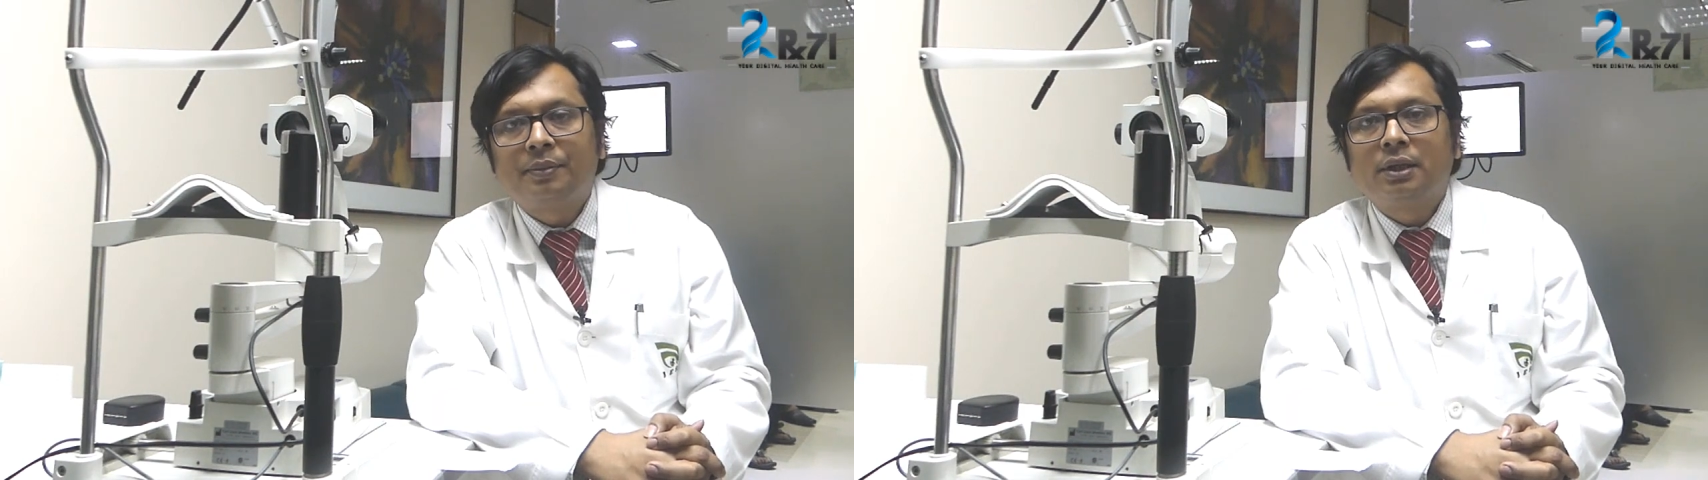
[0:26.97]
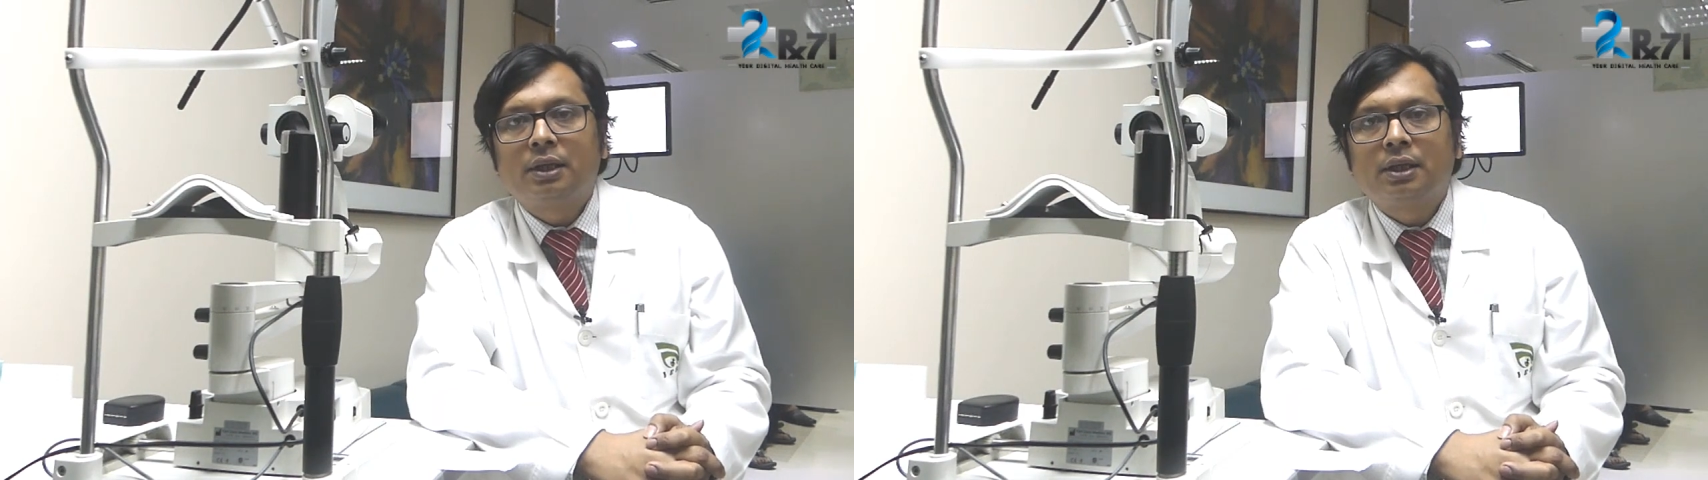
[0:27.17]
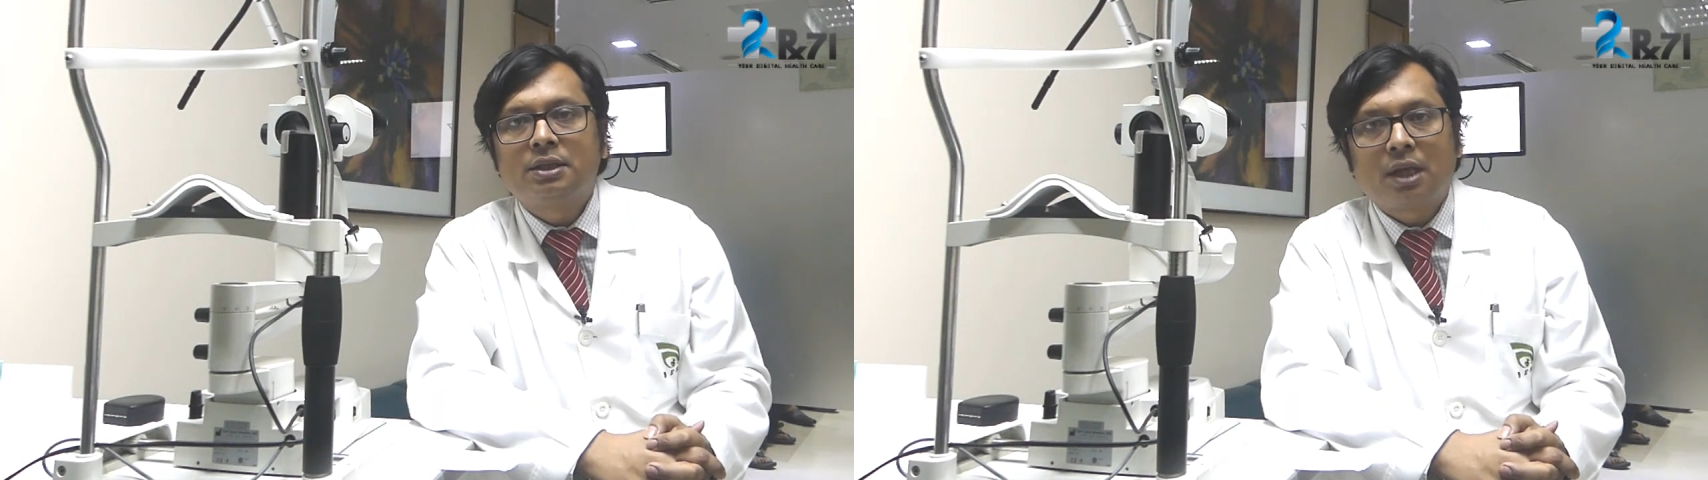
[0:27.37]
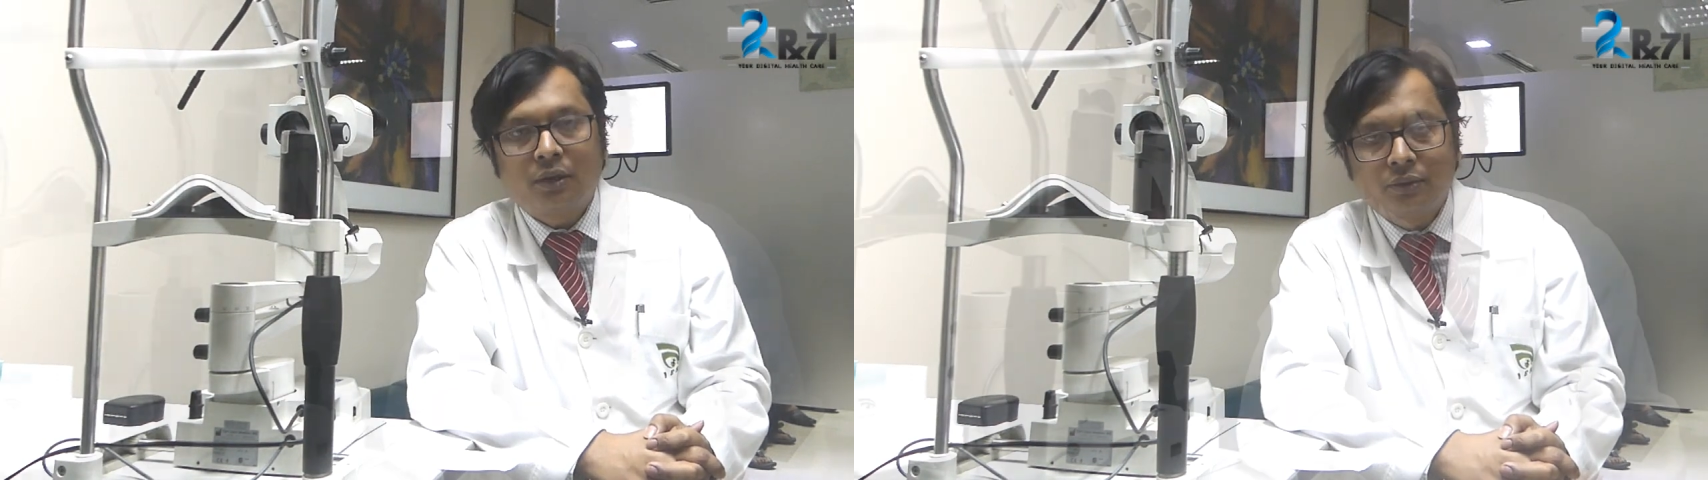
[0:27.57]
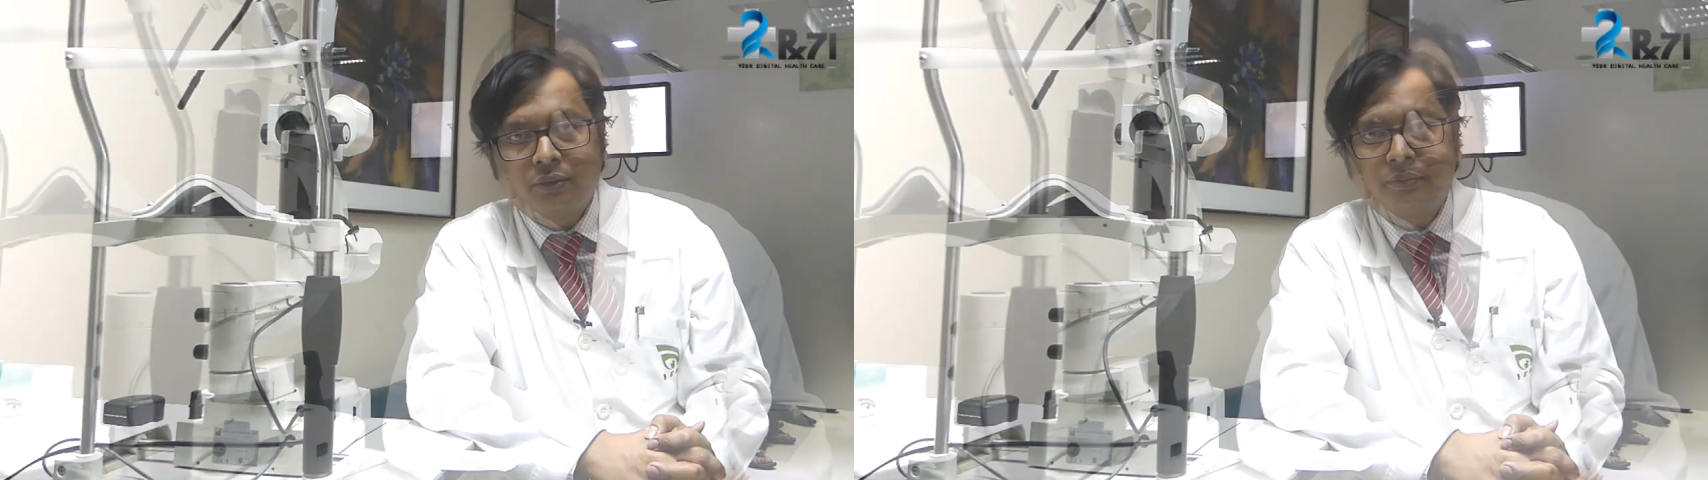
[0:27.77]
আপনাদেরকে
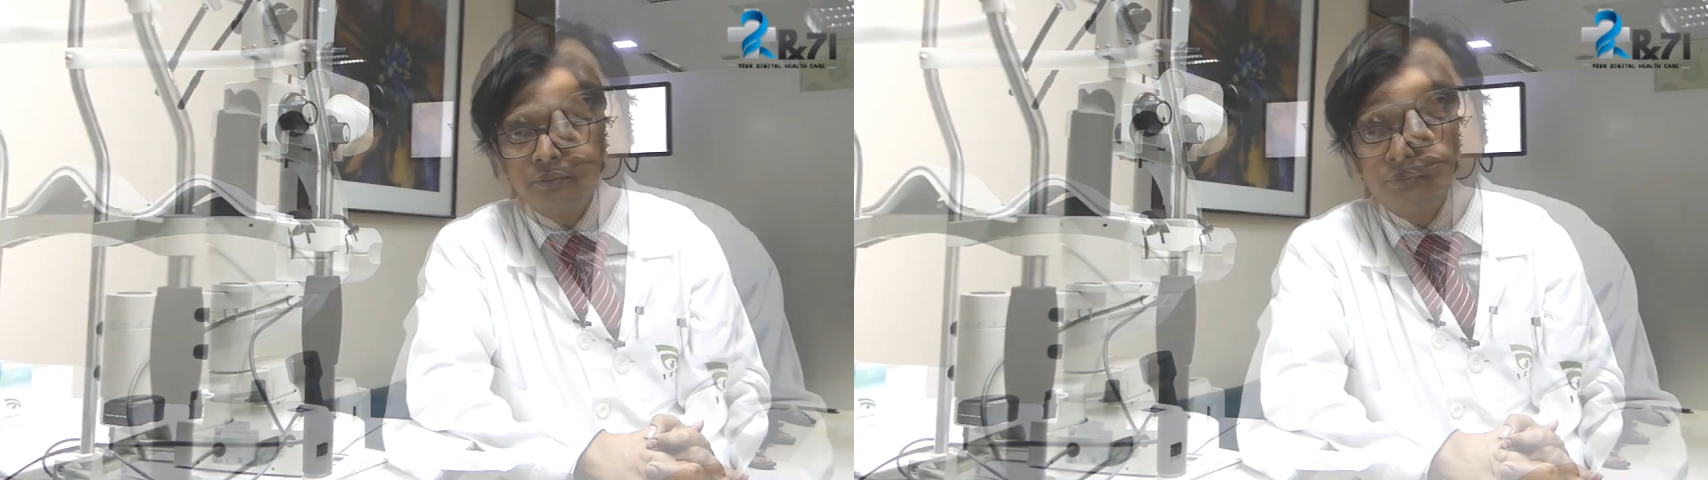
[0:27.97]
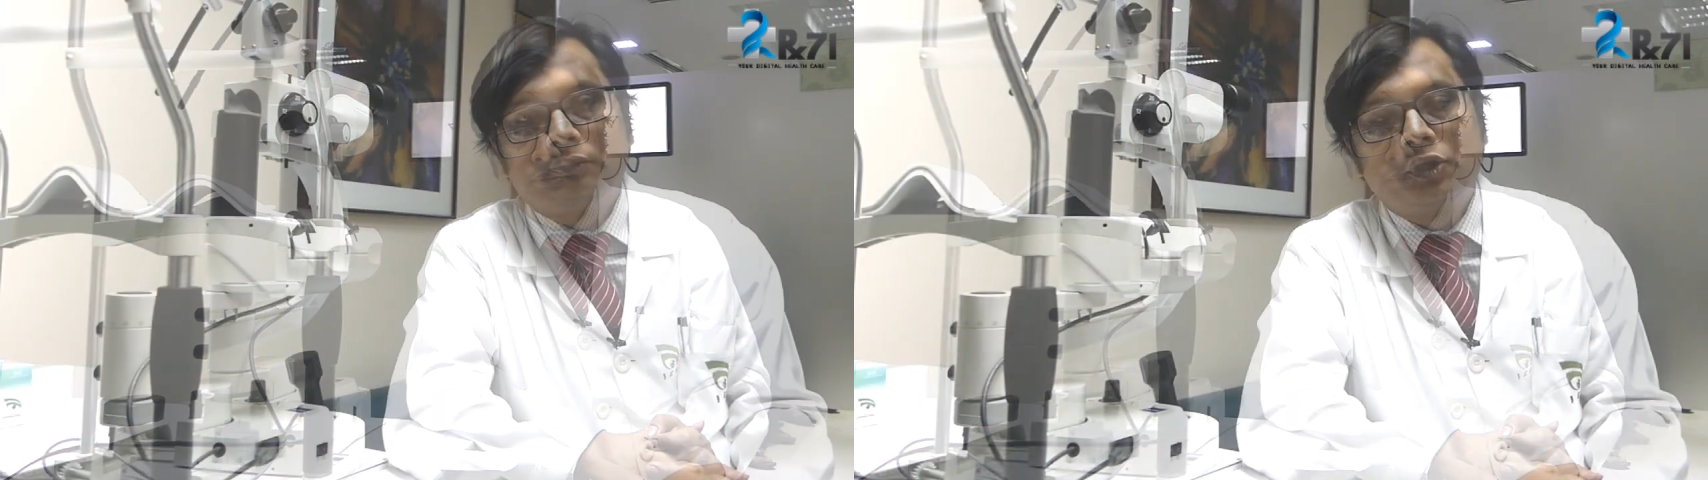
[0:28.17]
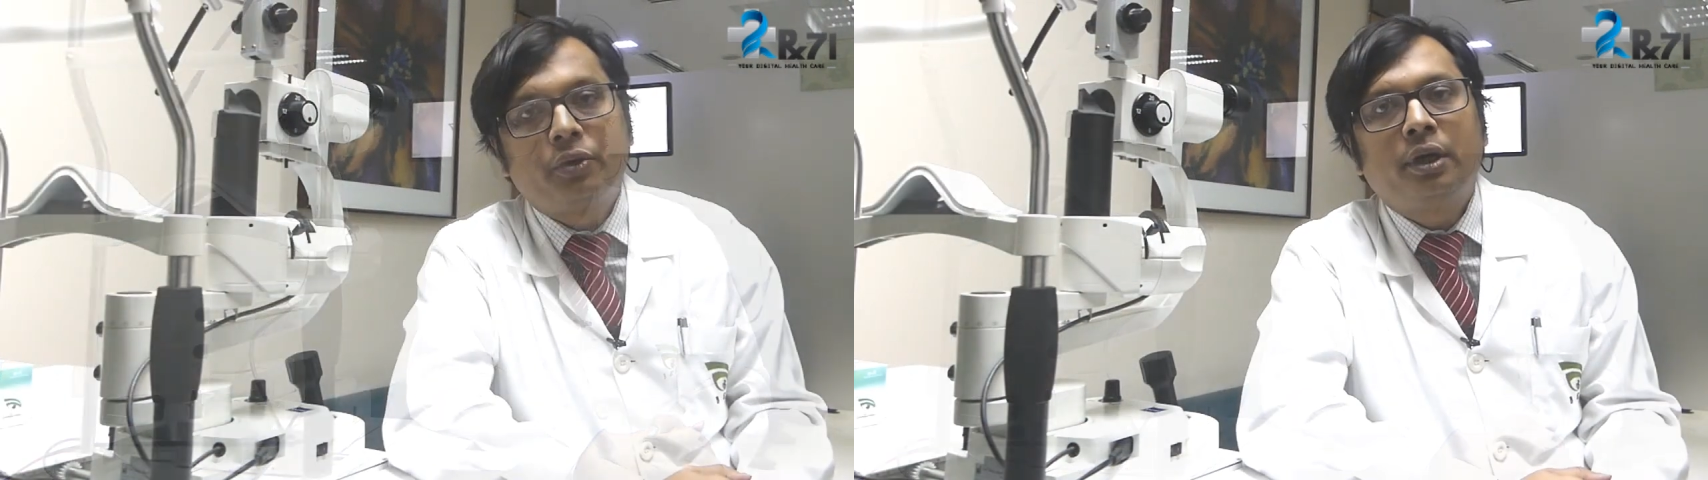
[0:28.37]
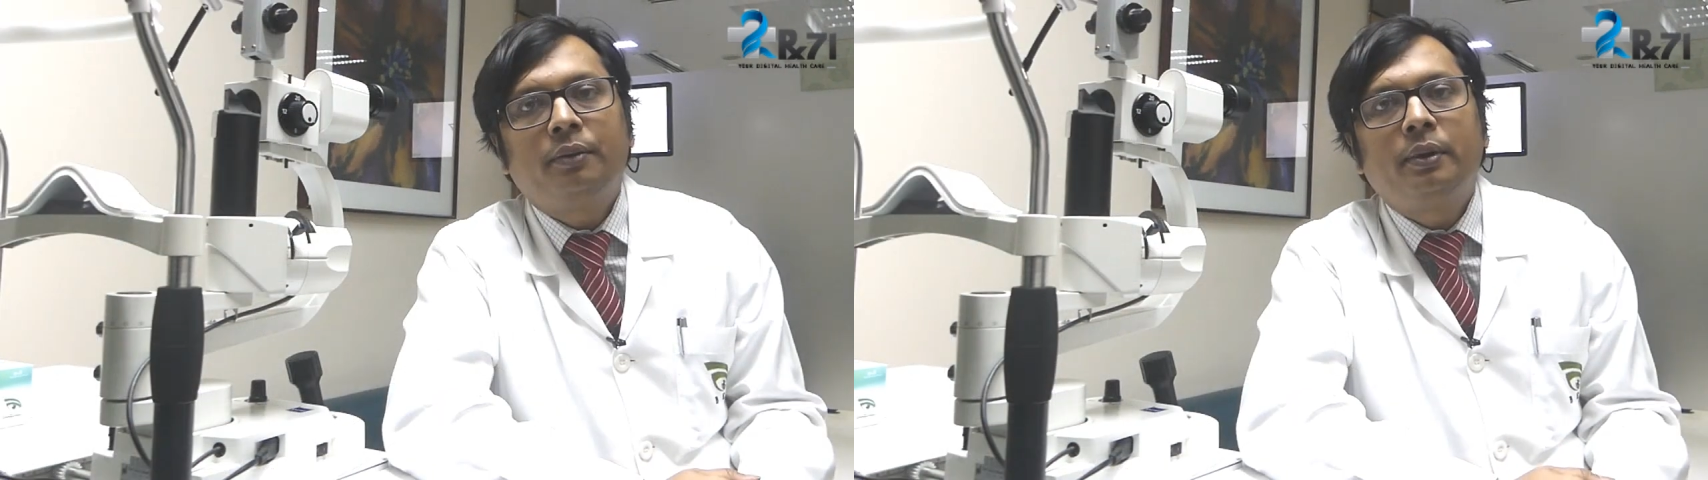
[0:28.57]
স্বাগতম চোখের